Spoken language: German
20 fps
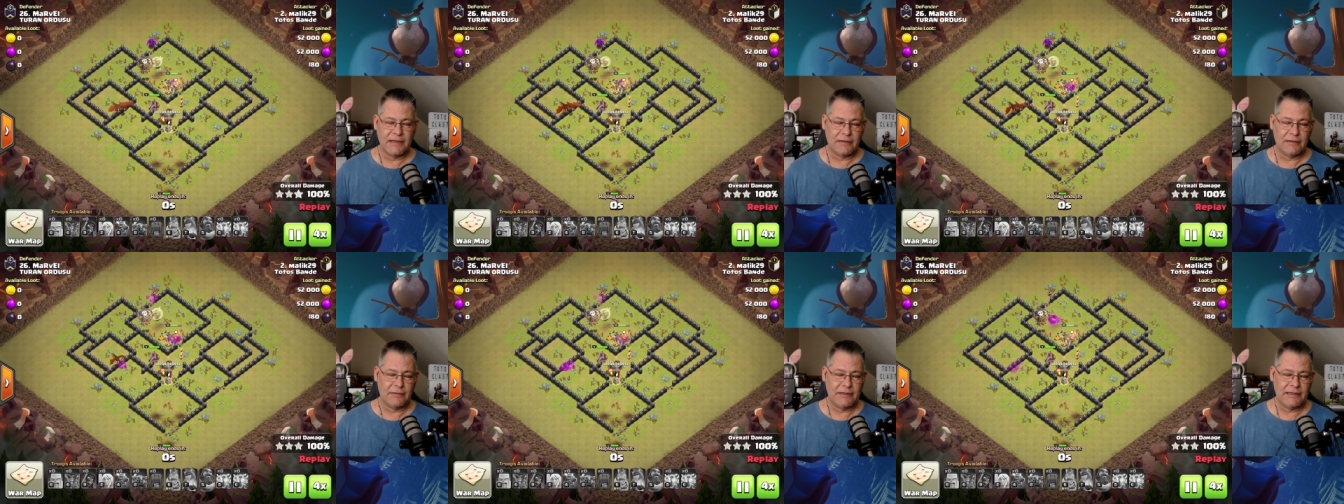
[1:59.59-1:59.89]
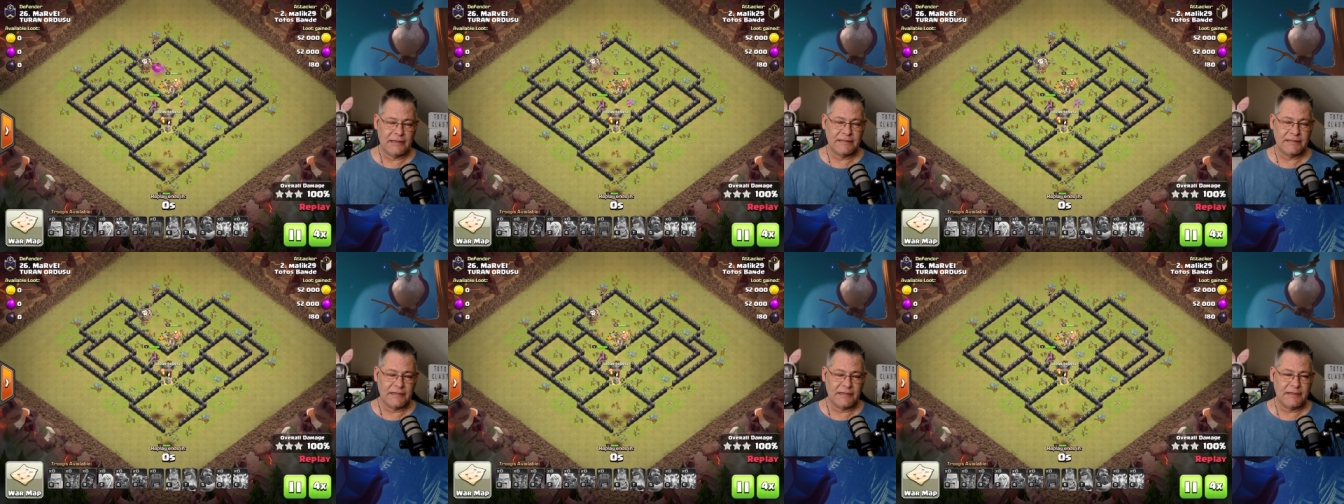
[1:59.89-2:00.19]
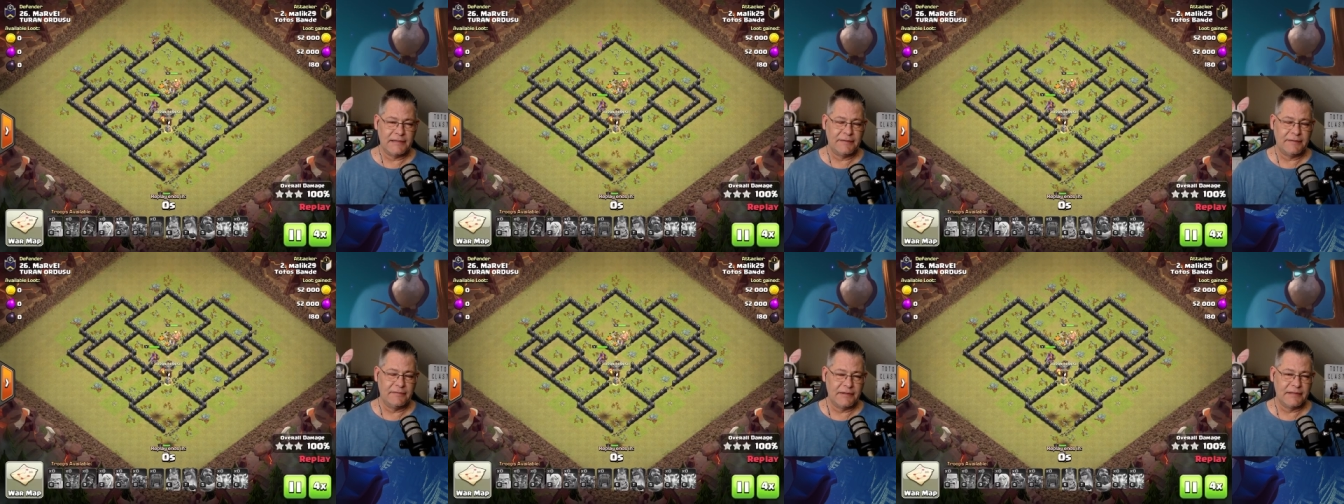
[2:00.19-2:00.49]
Aber
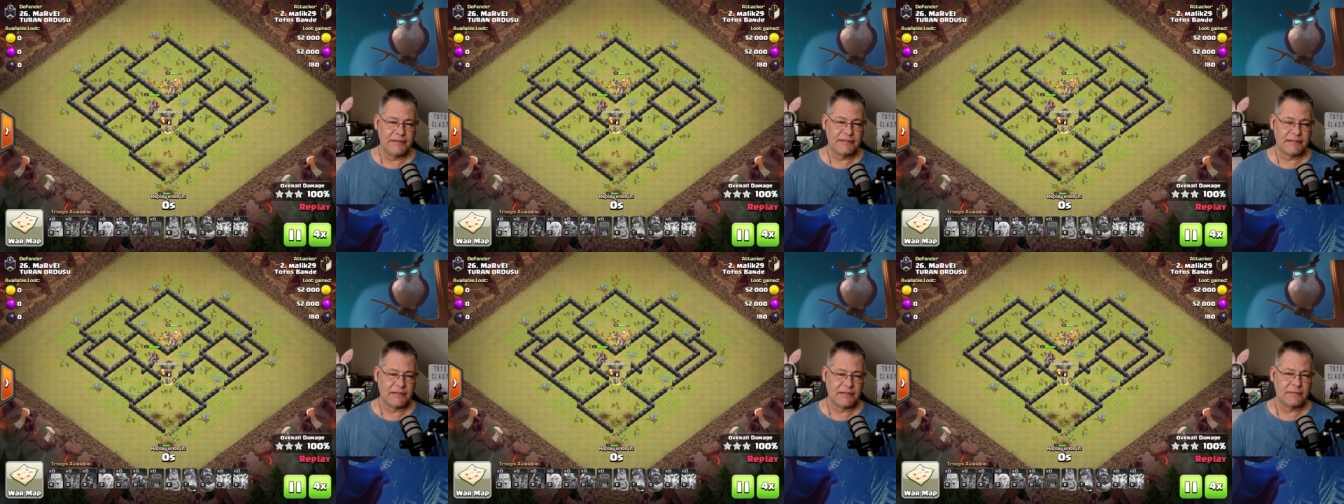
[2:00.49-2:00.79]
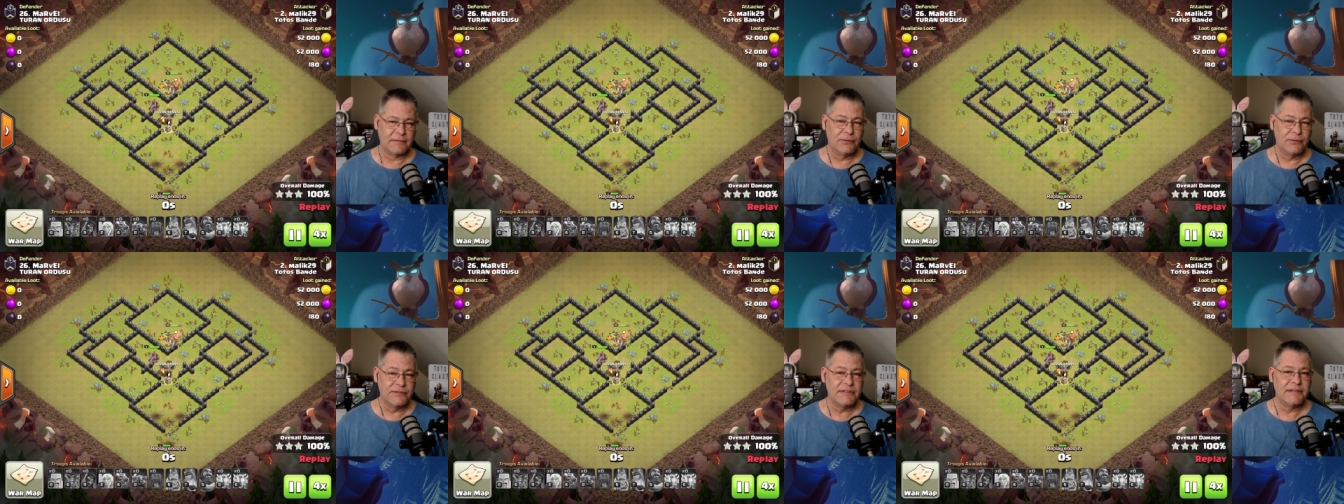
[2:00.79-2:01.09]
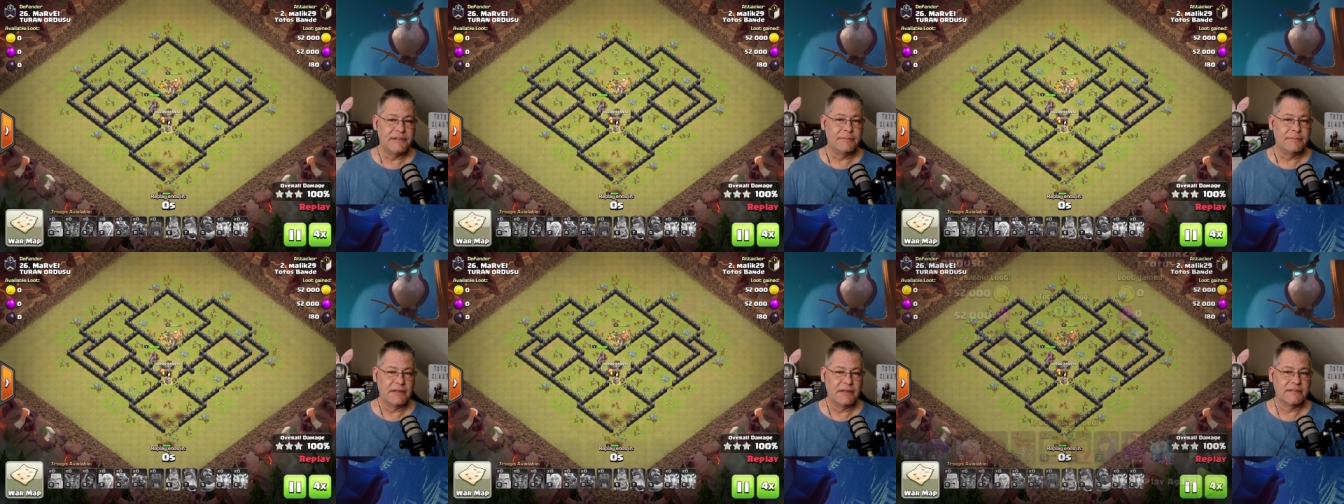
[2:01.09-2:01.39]
letztendlich, wie gesagt, müsste ich mir das